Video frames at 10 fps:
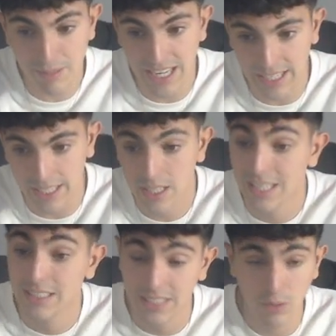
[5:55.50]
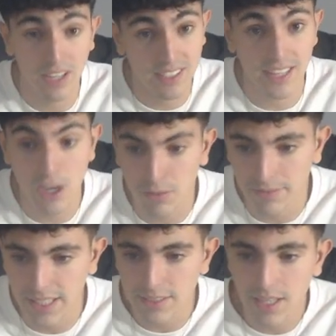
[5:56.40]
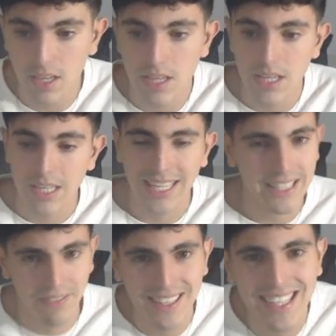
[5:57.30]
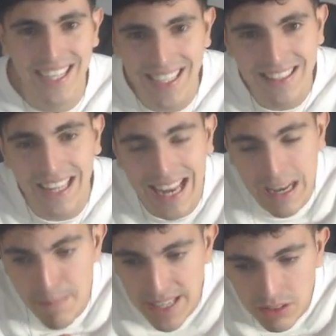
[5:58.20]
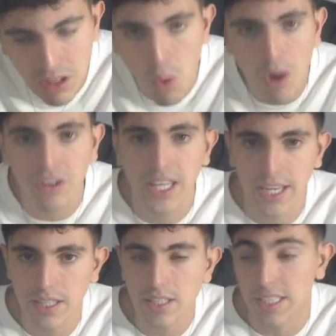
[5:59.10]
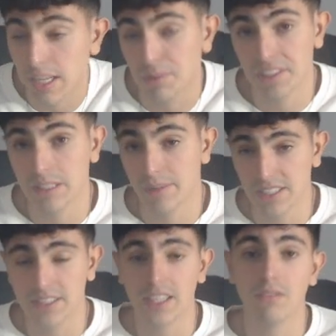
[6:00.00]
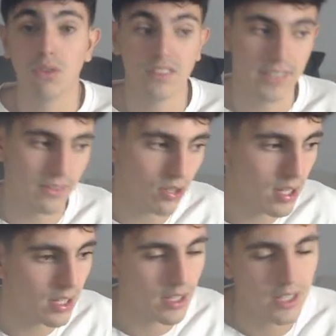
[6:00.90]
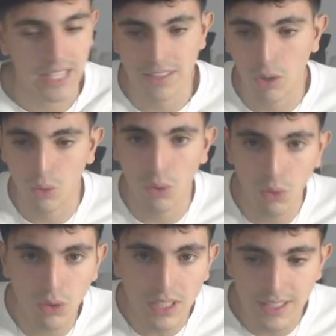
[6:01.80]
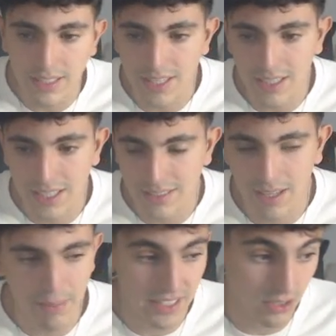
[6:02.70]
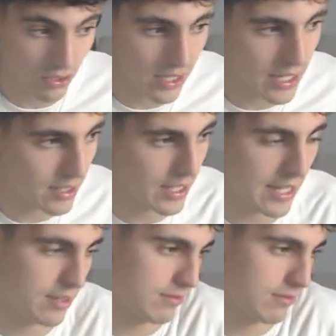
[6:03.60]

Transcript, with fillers: la que tiene una cierta desconfianza que te falta creerte el pedazo de jugador que eres y que evidentemente están influenciando ese run run y esa, esa presión que,